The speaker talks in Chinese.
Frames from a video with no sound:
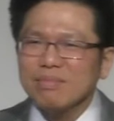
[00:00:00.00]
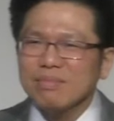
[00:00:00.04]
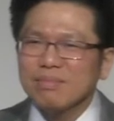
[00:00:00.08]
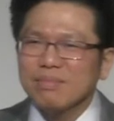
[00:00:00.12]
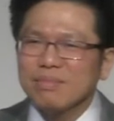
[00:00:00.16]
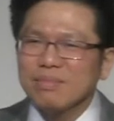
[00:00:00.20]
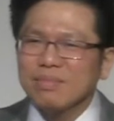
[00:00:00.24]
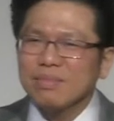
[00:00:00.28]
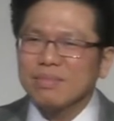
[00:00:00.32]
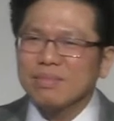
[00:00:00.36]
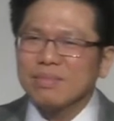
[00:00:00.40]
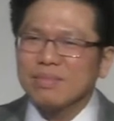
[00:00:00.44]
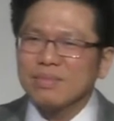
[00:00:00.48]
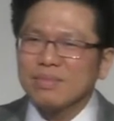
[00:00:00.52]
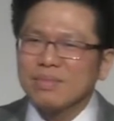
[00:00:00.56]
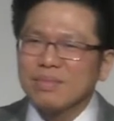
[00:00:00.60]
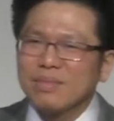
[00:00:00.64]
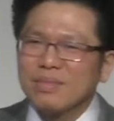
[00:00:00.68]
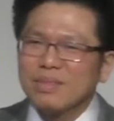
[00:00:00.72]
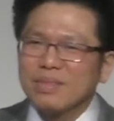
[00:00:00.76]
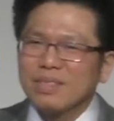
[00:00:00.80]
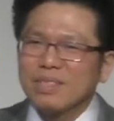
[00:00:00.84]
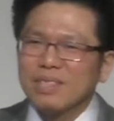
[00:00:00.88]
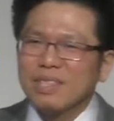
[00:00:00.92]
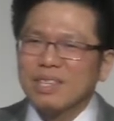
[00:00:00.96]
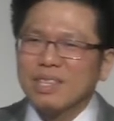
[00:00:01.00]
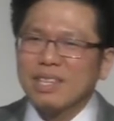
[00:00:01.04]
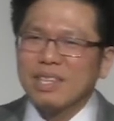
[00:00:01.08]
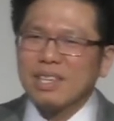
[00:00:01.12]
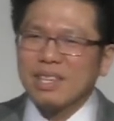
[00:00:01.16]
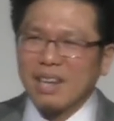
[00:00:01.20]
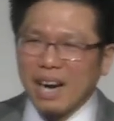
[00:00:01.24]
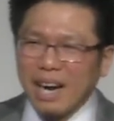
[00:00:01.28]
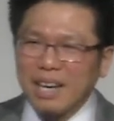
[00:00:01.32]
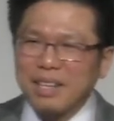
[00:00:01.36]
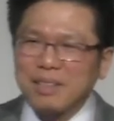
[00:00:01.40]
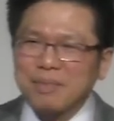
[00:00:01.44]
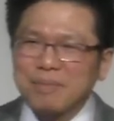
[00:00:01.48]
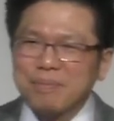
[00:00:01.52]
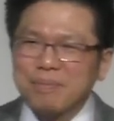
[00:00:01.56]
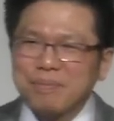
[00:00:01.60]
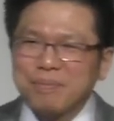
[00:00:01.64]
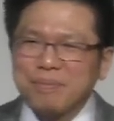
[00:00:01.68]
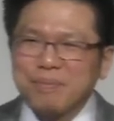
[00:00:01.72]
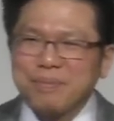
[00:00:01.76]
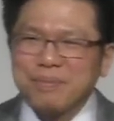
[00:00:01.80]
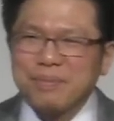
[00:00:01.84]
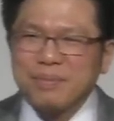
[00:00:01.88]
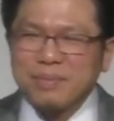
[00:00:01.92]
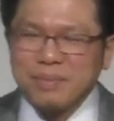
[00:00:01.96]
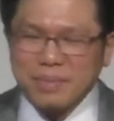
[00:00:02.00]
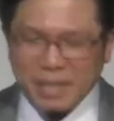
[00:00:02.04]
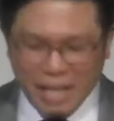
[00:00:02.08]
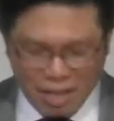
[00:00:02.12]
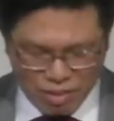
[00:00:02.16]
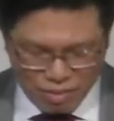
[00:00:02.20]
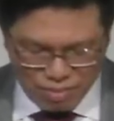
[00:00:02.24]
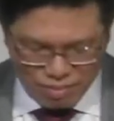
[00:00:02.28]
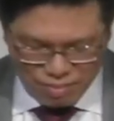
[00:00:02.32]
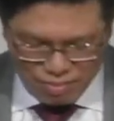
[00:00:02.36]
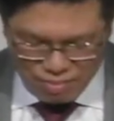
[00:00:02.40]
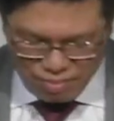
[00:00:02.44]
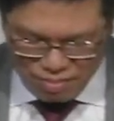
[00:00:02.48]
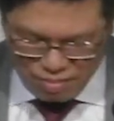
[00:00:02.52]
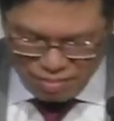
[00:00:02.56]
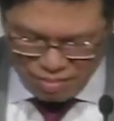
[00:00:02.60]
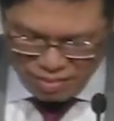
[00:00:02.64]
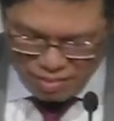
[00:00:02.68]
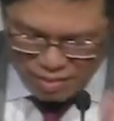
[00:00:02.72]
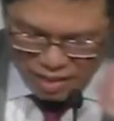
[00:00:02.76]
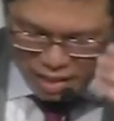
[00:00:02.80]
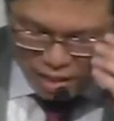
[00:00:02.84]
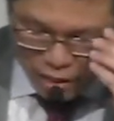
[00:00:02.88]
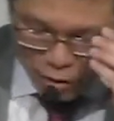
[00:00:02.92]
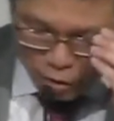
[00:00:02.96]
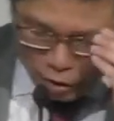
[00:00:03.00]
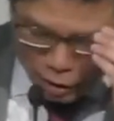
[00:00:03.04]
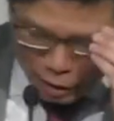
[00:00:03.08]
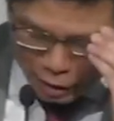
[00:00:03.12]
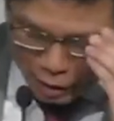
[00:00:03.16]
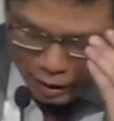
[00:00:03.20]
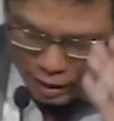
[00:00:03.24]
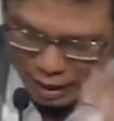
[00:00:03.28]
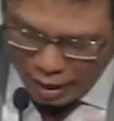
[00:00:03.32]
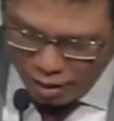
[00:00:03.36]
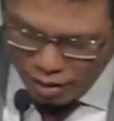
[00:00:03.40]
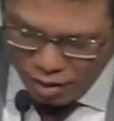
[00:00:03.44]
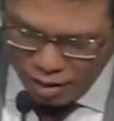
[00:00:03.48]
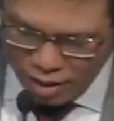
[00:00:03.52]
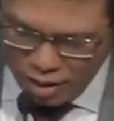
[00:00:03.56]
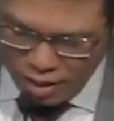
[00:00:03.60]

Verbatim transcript: 盼望和信靠，和指望。